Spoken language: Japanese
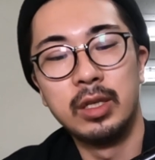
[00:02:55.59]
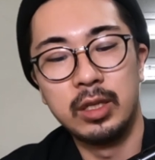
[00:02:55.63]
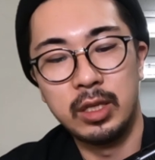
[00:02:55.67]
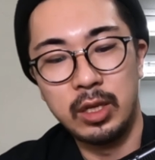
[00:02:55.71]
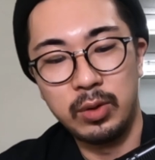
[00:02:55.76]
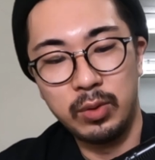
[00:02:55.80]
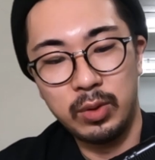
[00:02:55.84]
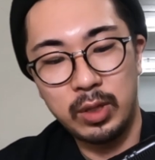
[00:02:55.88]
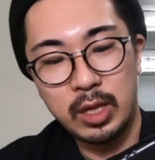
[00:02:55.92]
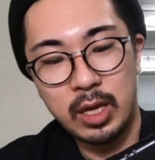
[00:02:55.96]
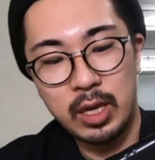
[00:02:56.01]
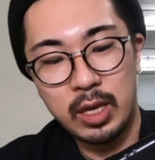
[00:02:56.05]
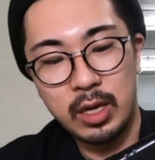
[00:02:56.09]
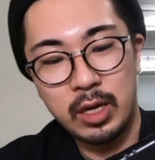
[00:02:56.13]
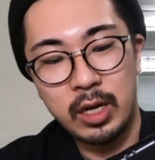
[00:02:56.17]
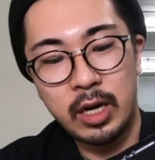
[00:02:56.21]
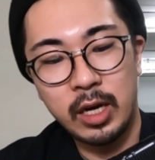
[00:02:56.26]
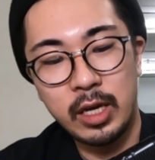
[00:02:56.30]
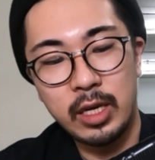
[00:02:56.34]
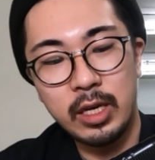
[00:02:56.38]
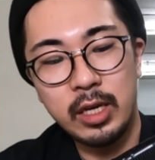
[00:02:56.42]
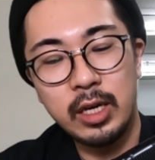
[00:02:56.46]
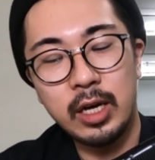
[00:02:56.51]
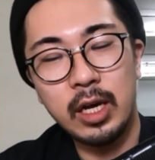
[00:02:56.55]
なので
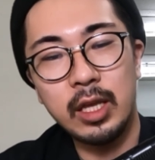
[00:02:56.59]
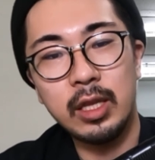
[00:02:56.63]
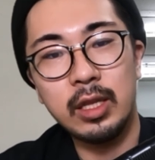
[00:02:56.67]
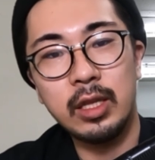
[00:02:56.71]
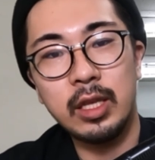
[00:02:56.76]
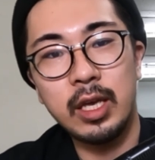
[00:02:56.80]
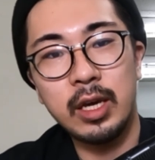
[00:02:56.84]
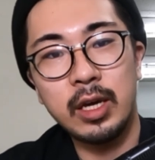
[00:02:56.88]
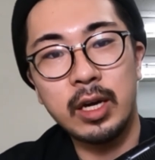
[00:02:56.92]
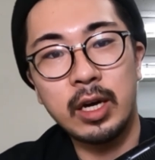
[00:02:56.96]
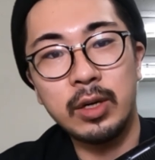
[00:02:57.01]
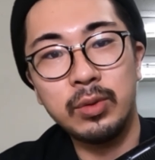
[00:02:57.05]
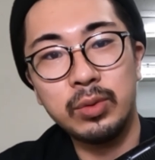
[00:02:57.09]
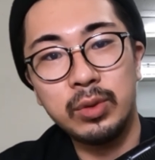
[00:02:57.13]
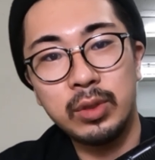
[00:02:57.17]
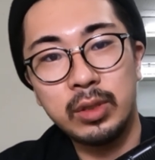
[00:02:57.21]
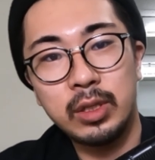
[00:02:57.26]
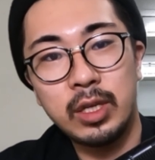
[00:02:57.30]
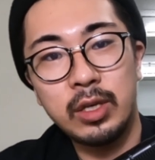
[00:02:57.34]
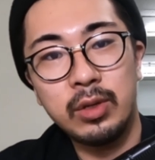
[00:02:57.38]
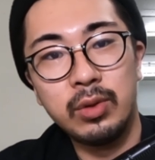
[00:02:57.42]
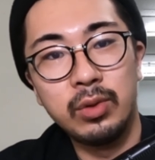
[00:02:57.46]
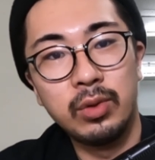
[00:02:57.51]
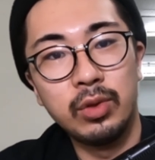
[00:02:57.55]
外観で買うっ
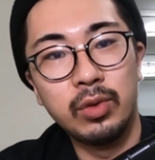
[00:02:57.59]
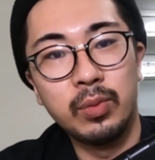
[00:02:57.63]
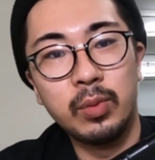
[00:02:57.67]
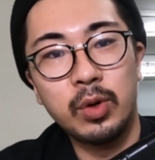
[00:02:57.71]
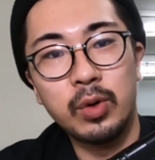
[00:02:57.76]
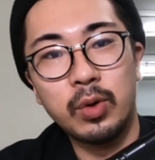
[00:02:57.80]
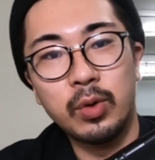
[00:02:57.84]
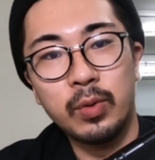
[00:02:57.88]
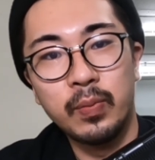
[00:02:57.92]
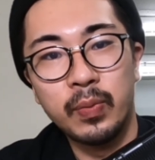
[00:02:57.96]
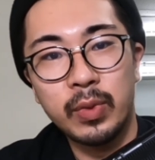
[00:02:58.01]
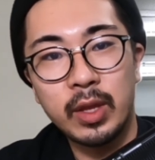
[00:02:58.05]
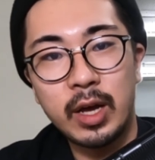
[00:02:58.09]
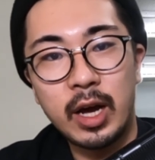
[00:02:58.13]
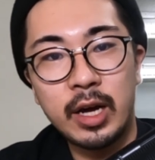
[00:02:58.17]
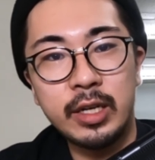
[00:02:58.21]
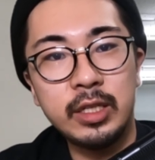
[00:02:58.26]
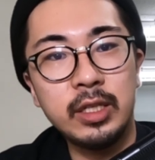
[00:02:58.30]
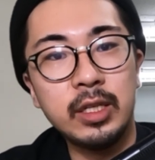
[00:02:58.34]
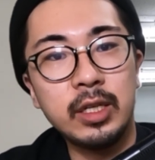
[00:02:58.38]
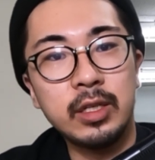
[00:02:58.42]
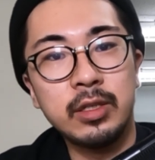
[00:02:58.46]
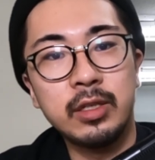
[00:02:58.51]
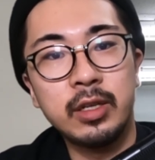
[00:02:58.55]
ていうのもあ
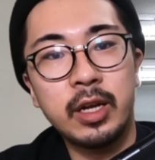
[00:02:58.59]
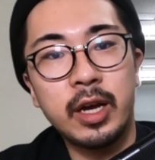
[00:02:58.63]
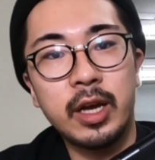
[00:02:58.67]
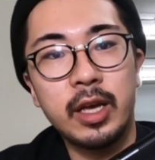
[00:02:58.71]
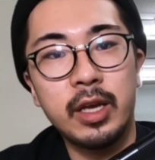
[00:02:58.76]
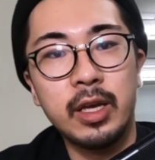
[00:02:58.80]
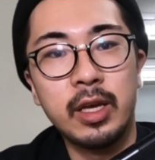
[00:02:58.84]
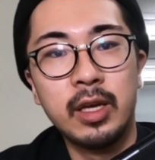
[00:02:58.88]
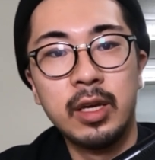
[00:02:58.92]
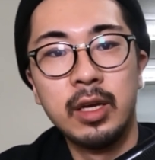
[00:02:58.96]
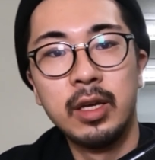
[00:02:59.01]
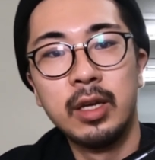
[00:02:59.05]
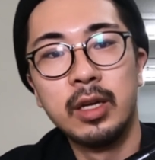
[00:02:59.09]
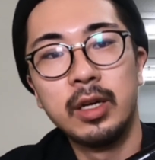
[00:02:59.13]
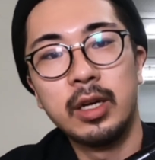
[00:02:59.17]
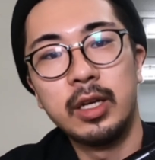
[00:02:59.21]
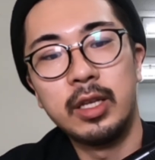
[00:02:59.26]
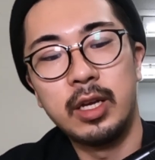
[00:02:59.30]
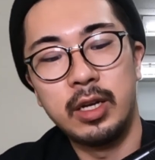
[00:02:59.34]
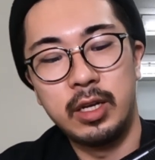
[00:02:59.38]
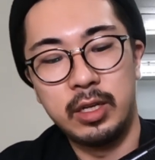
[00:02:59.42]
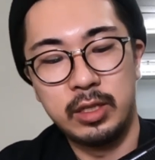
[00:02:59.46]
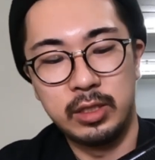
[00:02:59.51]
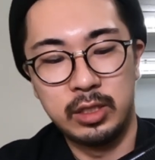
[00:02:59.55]
りなくらい
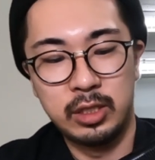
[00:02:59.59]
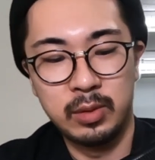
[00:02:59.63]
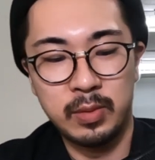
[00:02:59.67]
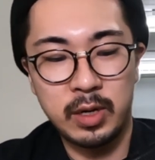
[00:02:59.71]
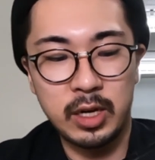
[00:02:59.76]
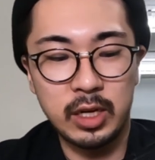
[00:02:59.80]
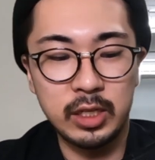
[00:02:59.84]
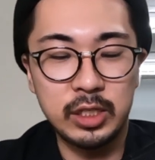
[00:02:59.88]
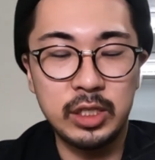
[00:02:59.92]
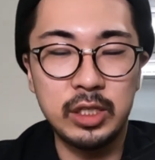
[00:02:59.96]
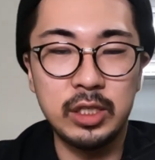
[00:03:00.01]
かなり素晴ら